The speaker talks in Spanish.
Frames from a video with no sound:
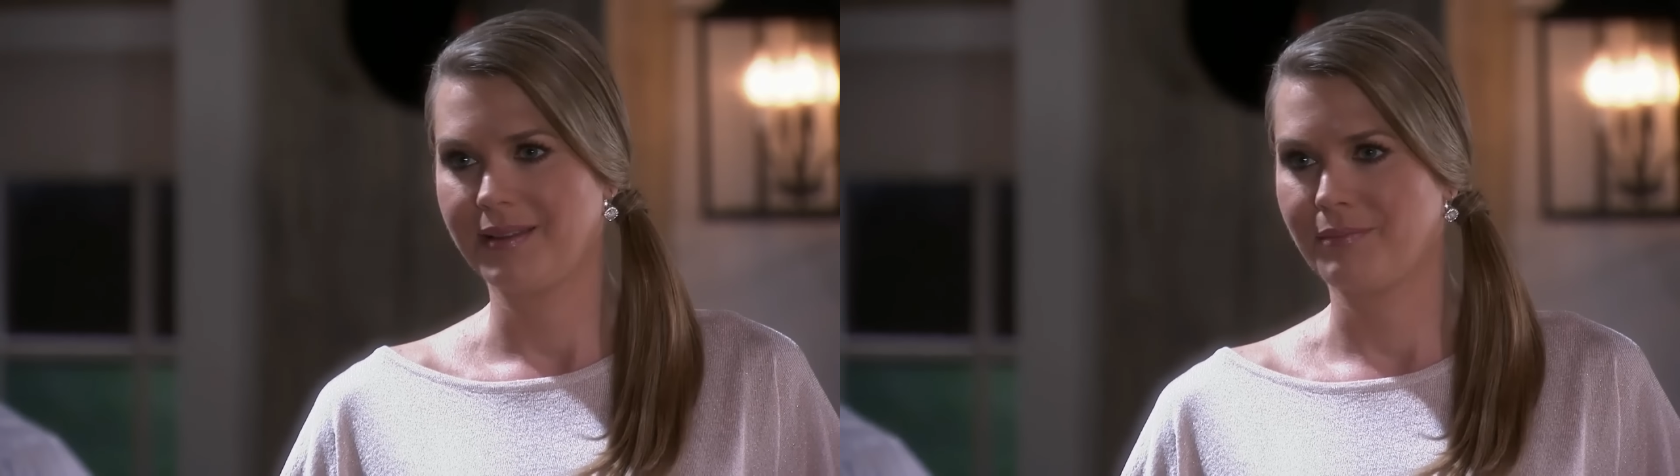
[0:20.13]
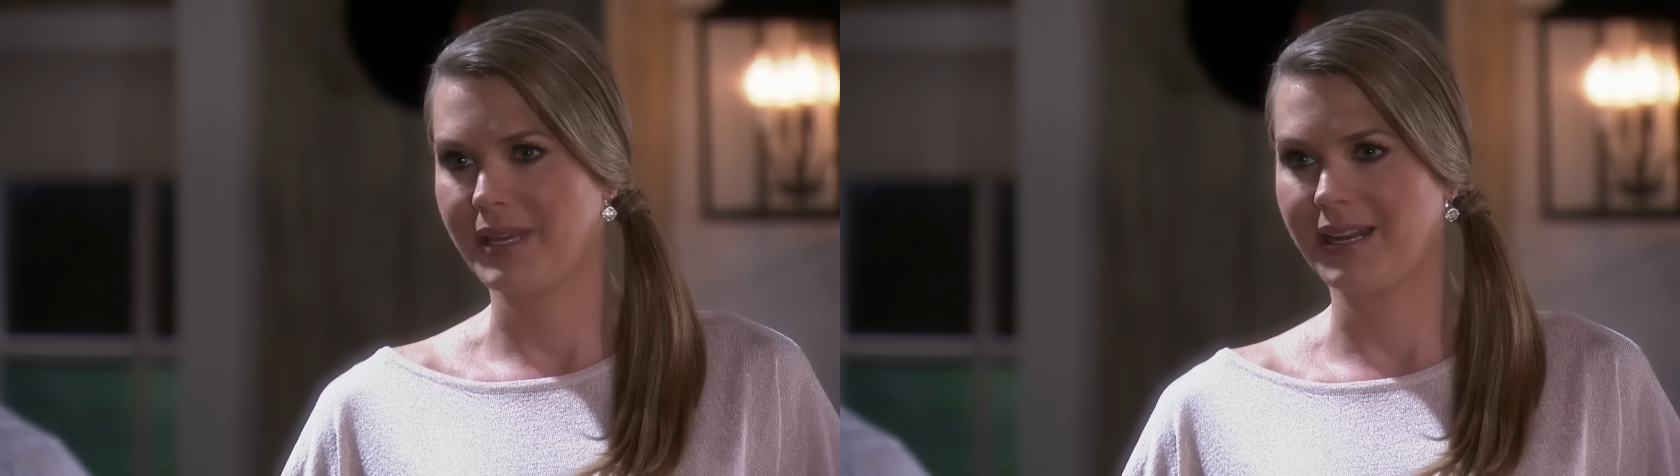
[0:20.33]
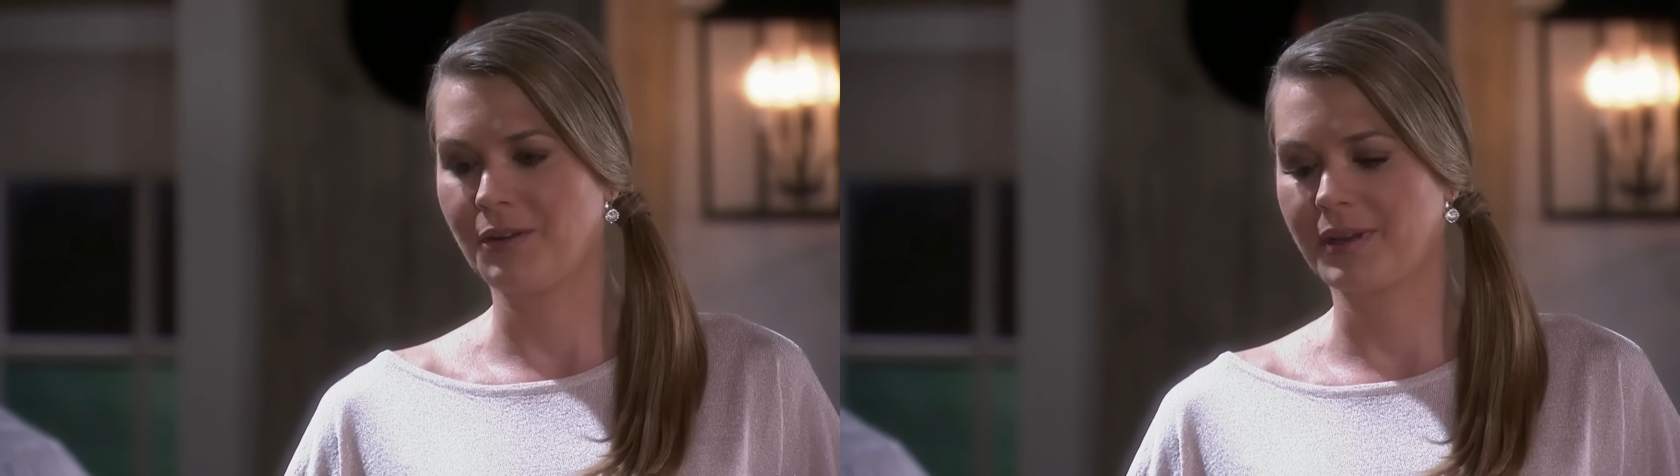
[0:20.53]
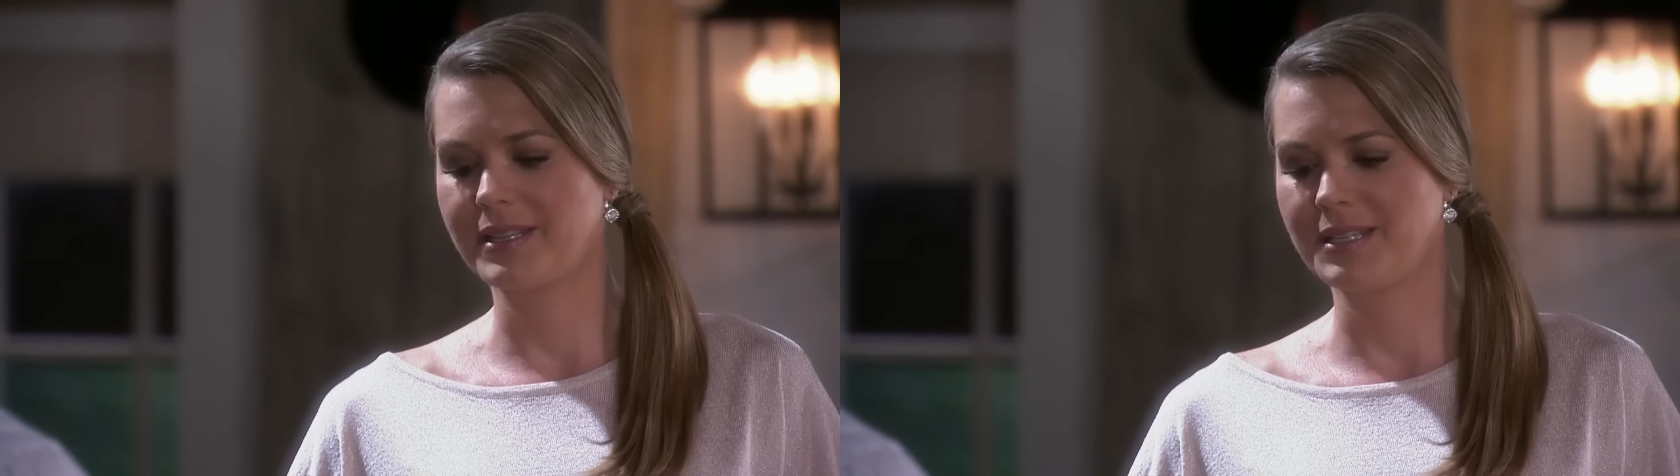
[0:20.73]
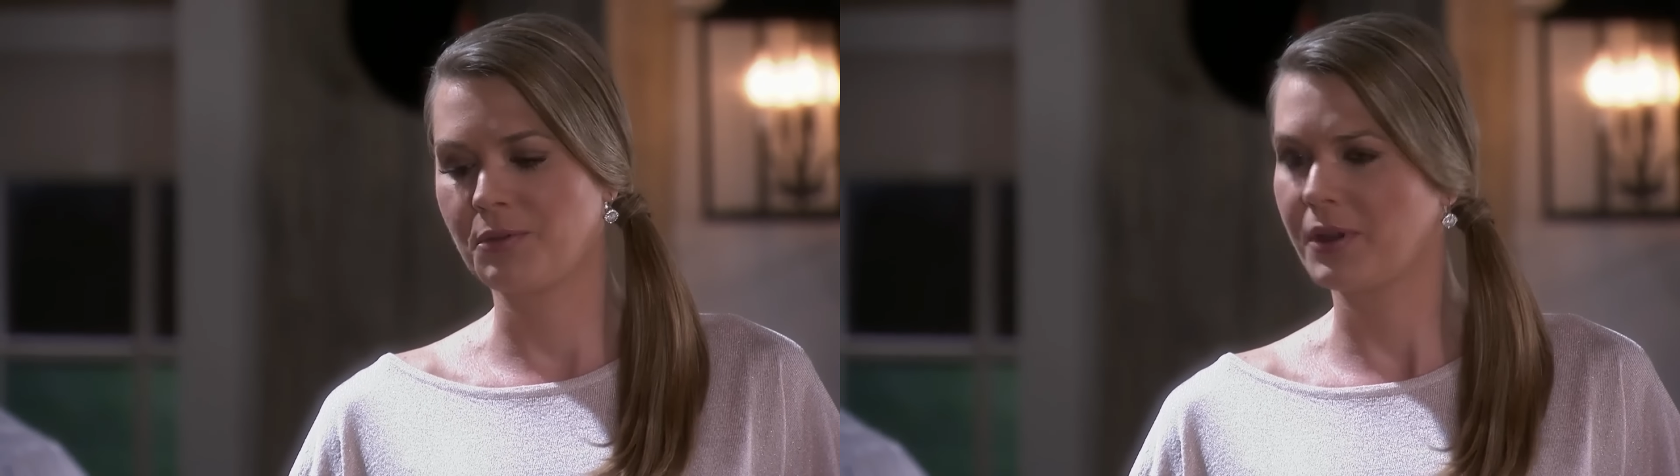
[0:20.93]
Mira lo
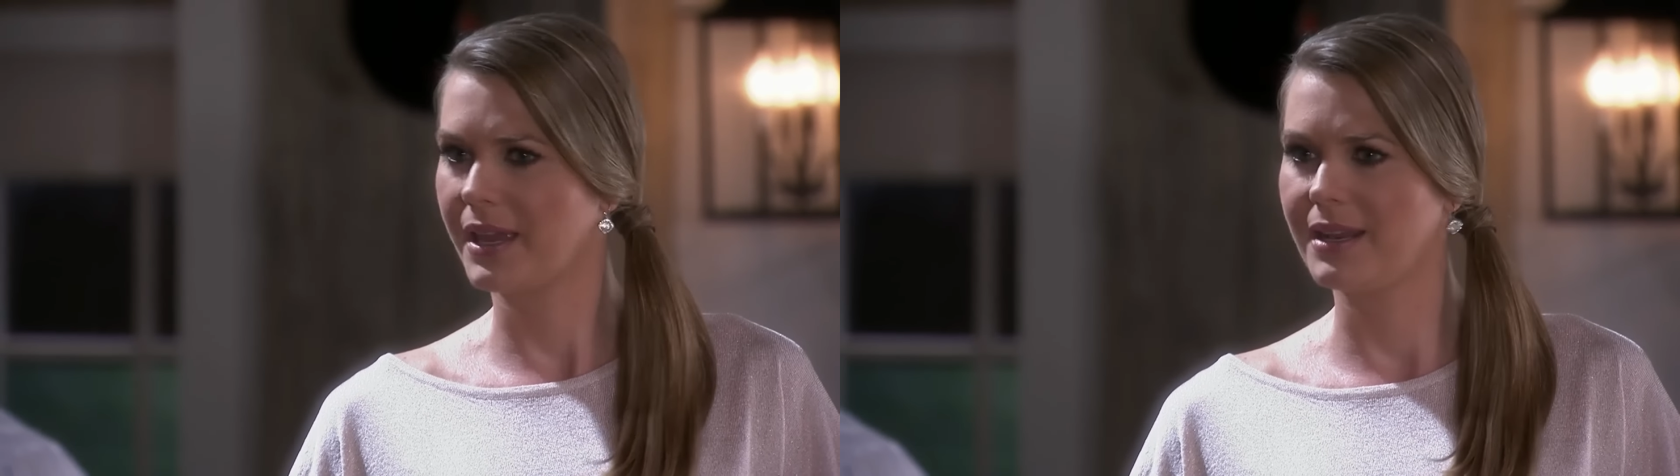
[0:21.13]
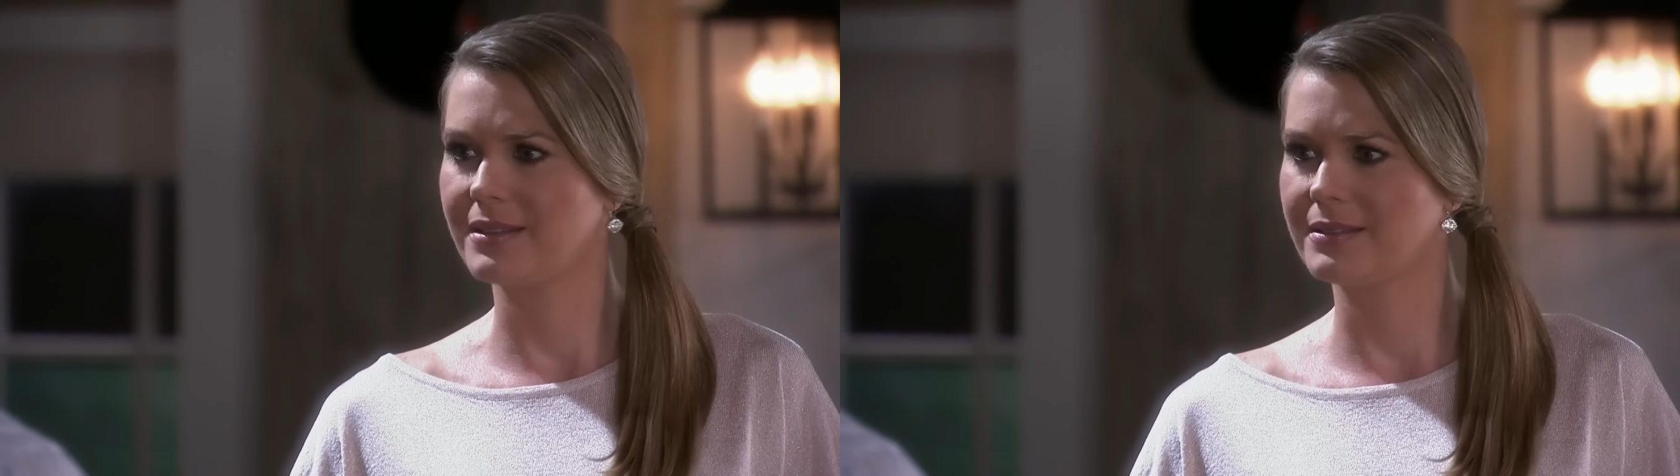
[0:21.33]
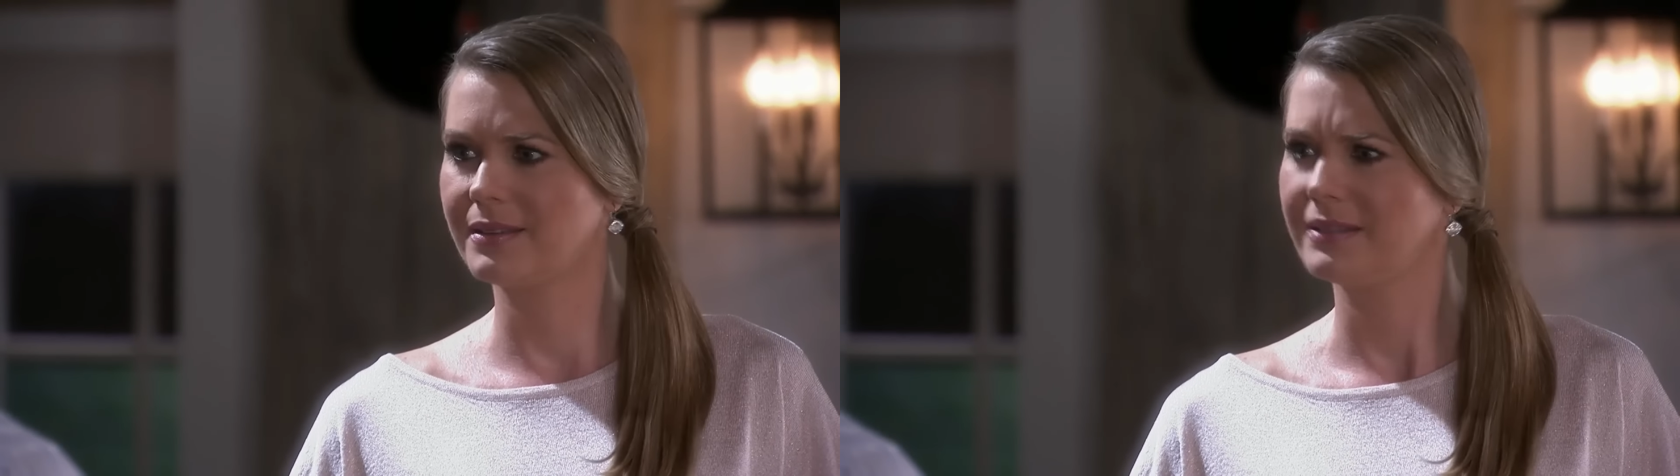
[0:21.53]
agresivo que eres.